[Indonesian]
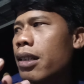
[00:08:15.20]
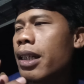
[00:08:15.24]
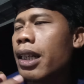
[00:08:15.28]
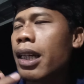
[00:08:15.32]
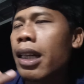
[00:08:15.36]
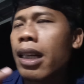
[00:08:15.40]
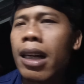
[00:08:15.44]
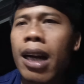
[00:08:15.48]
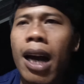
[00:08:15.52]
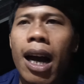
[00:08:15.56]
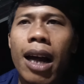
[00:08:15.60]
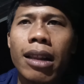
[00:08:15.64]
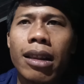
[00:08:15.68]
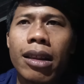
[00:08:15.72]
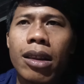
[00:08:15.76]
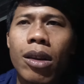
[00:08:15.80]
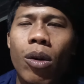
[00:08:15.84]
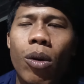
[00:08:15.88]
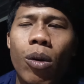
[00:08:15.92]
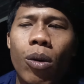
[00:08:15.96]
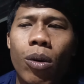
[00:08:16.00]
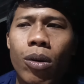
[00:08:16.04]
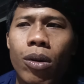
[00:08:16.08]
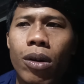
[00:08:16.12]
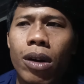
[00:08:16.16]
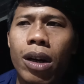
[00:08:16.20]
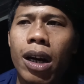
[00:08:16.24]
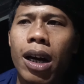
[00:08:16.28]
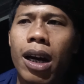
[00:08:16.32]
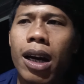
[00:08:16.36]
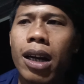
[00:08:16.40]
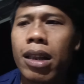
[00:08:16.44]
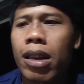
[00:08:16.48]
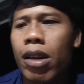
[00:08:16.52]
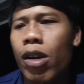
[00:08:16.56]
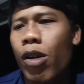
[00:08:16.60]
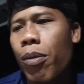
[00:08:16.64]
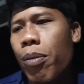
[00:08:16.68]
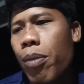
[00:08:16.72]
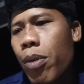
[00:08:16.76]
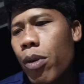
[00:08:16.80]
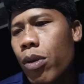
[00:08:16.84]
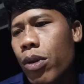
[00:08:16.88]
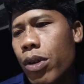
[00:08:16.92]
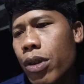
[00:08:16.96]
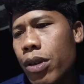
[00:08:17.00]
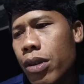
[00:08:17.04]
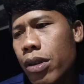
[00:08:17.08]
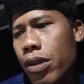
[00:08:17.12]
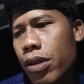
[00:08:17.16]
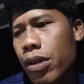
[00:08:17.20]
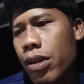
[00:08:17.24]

digantung ataupun